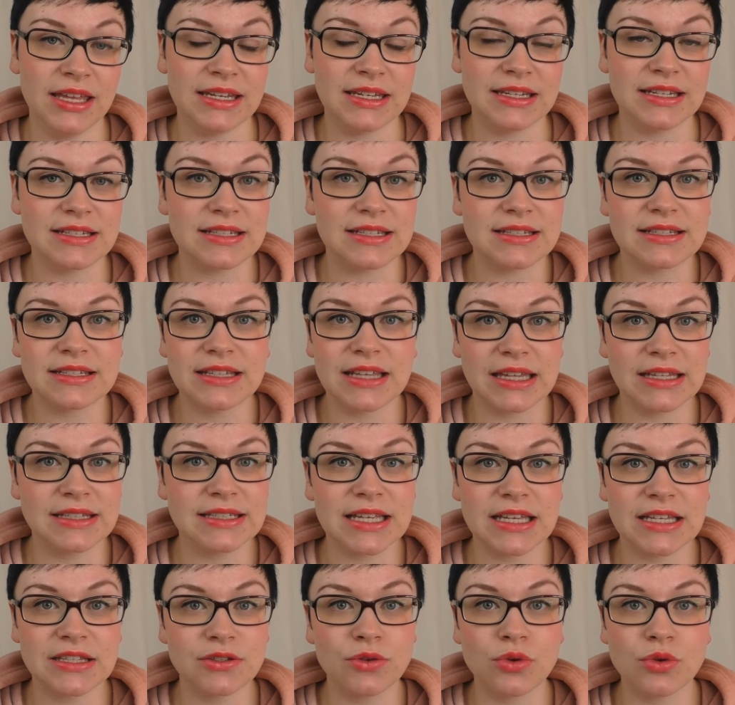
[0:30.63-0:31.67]
Denn es ist ein
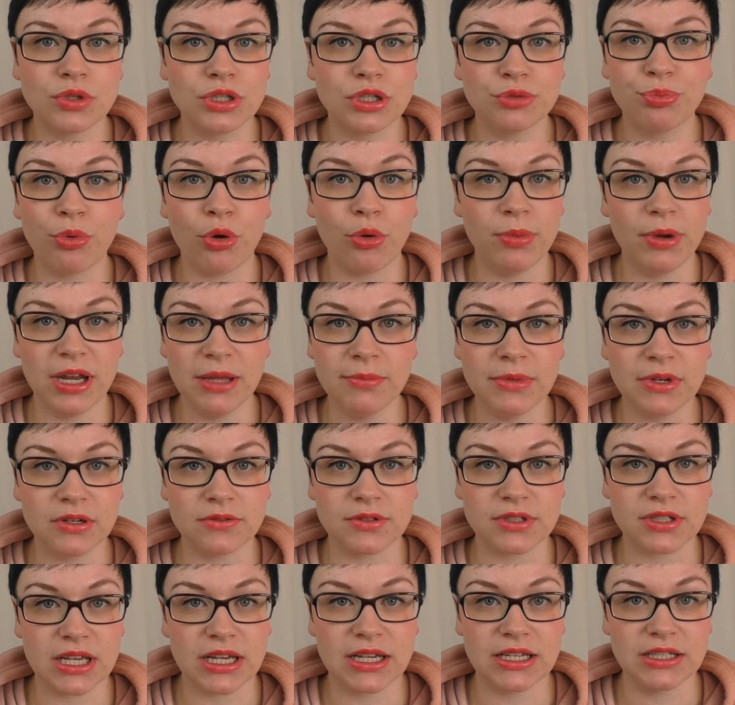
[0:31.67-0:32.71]
ganz, ganz großes Problem in
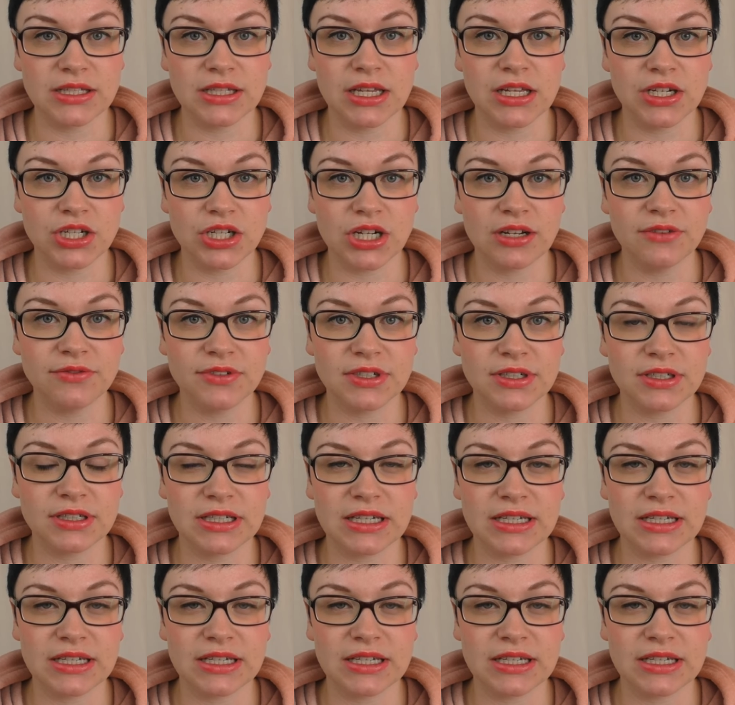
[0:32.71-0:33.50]
unserer Gesellschaft,